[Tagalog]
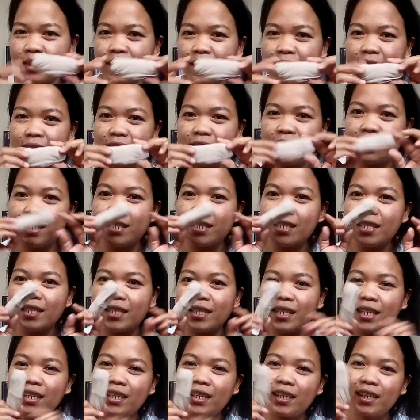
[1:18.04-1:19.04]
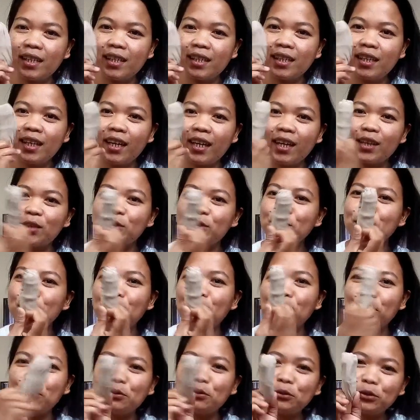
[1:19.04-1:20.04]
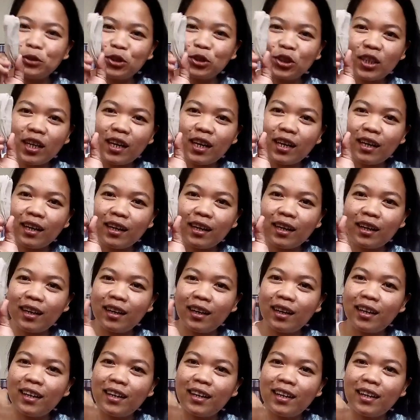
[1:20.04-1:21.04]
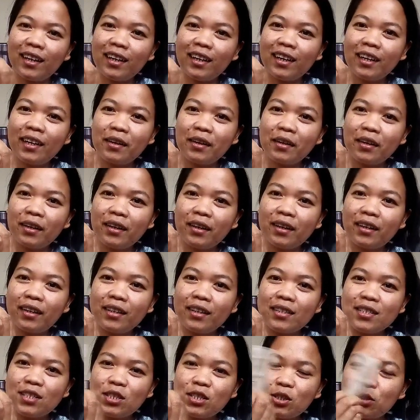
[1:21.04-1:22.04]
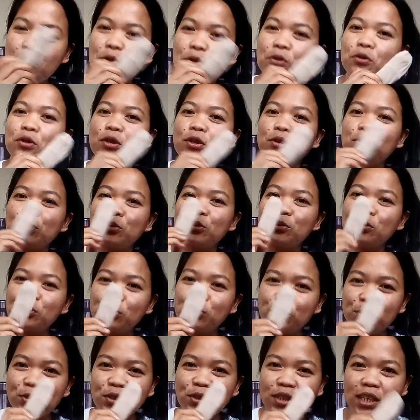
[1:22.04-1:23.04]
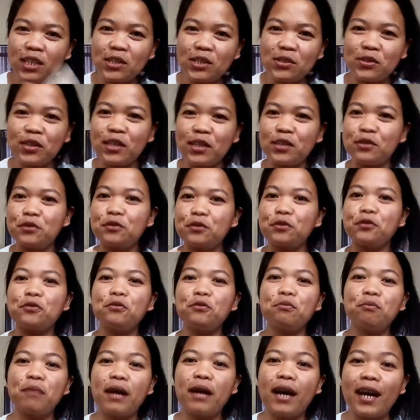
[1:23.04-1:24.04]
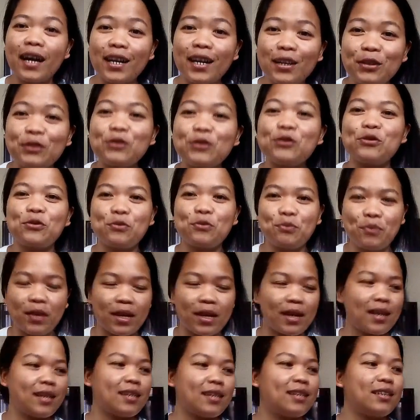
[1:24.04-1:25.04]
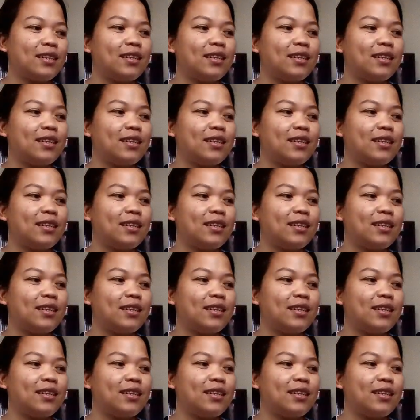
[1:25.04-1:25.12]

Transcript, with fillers: This is, ito lang po siya. So, ituturo ko sa inyo ngayon kung paano tupiin.